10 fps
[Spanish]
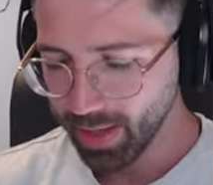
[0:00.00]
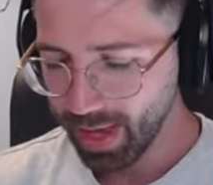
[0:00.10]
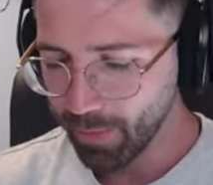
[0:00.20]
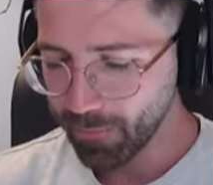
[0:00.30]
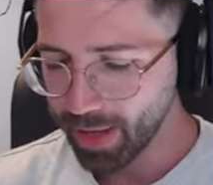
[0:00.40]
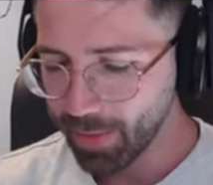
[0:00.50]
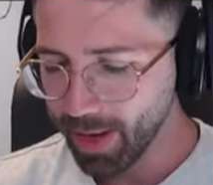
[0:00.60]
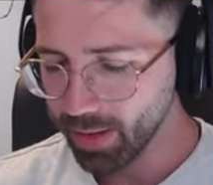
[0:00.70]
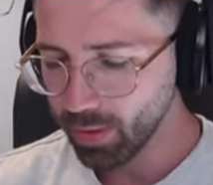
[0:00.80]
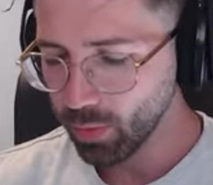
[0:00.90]

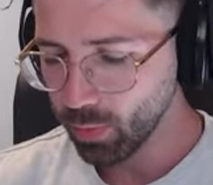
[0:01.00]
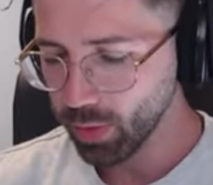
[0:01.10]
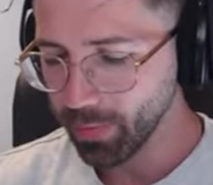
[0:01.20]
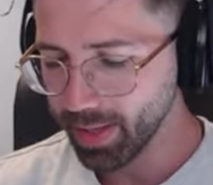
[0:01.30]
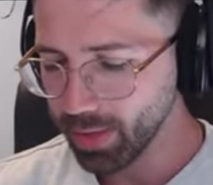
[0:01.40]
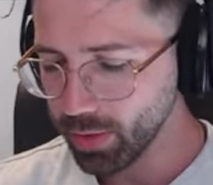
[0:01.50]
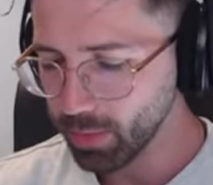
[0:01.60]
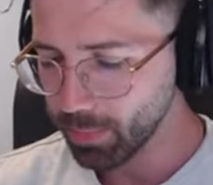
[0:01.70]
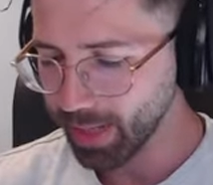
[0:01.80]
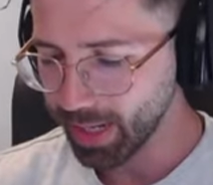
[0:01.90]
Anfiaban. Bueno, me ha dado ahí
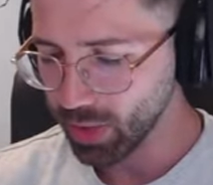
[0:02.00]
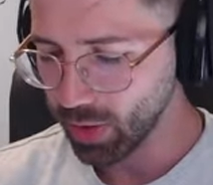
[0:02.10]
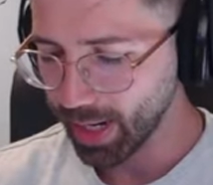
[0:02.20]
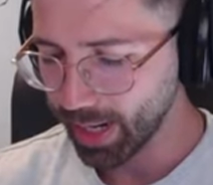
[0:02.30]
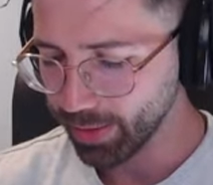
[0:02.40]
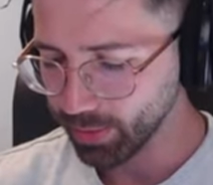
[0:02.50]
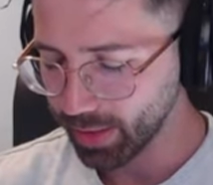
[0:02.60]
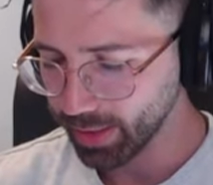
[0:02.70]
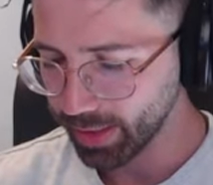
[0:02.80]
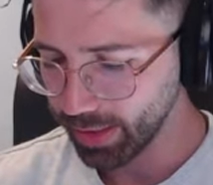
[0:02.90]
un pequeño lagazo,
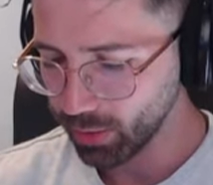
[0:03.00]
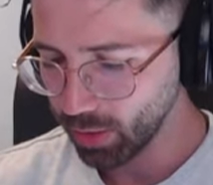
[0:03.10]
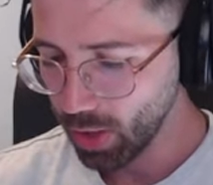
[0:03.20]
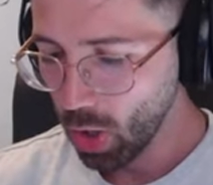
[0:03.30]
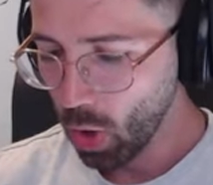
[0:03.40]
tranquilito.